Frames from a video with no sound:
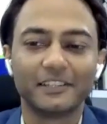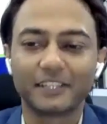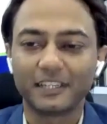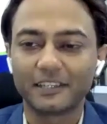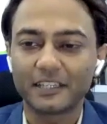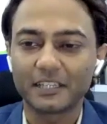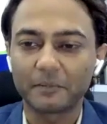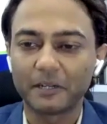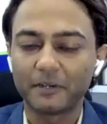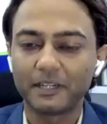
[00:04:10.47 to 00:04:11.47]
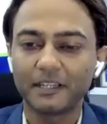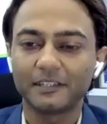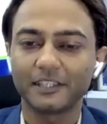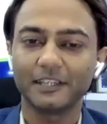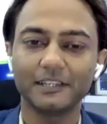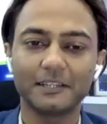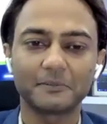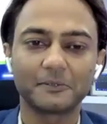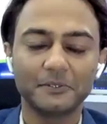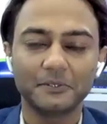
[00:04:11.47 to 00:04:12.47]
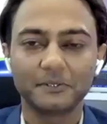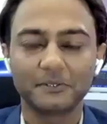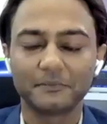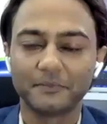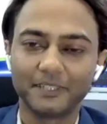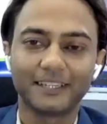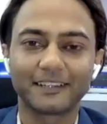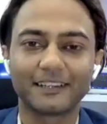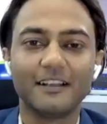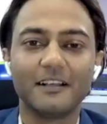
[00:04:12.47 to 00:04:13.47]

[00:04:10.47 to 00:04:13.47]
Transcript: चलिए राज आपने नंबर डाल दिया है आपको मिल जाएगा